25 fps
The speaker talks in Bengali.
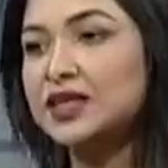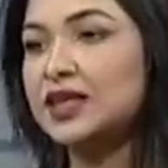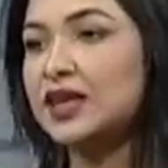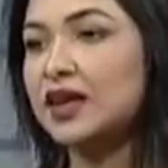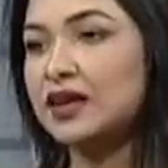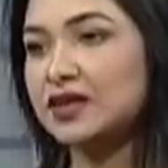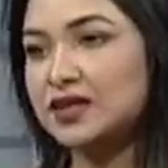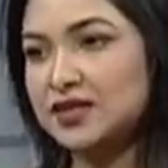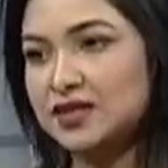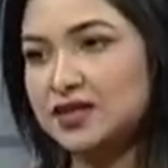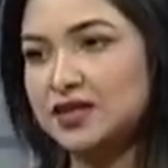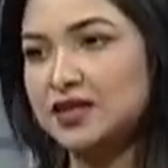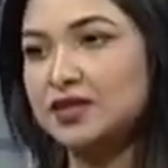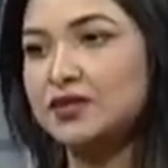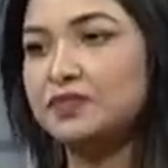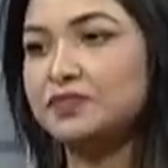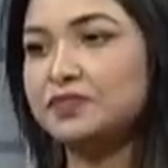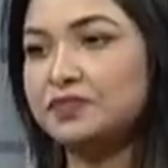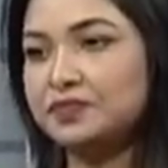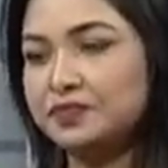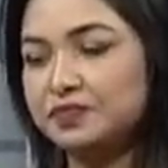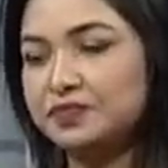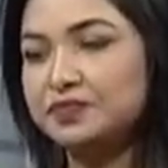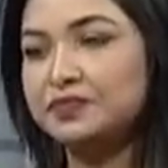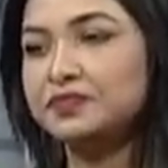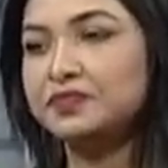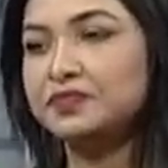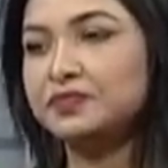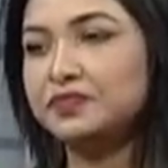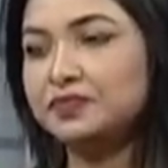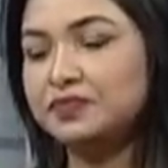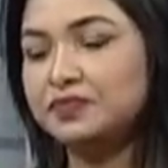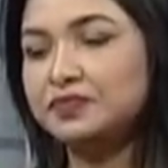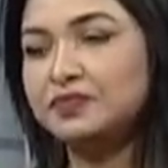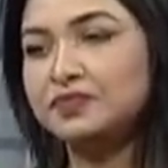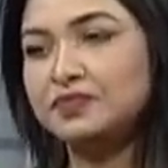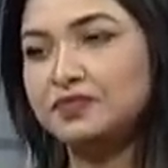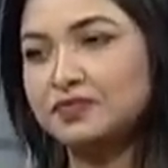যে কাজটা যে কাজটা
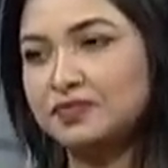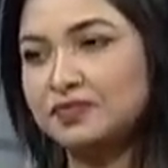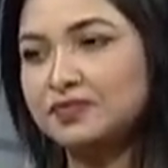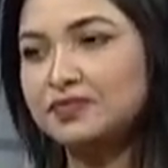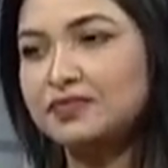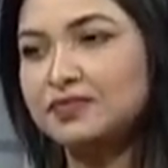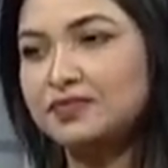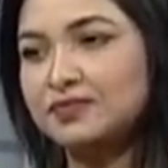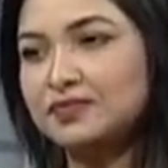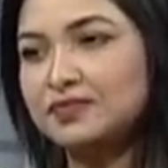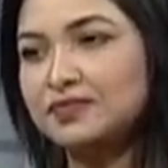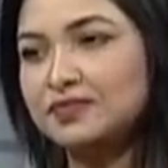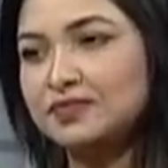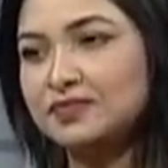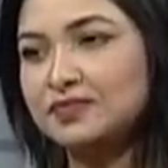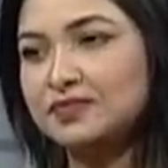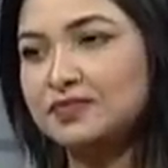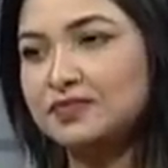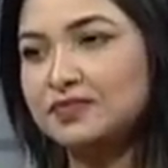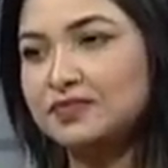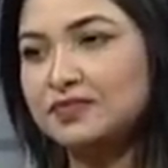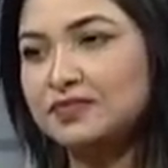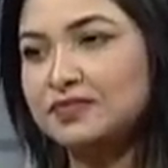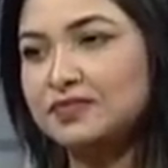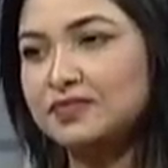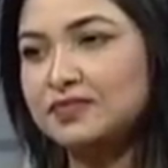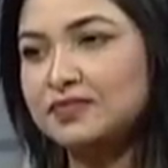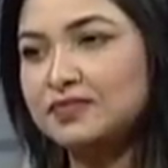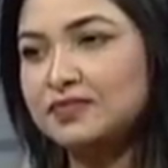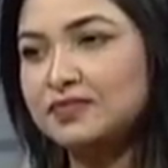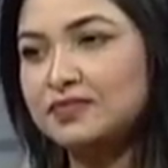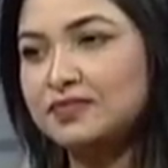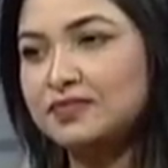সেটা হয়ে থাকে তো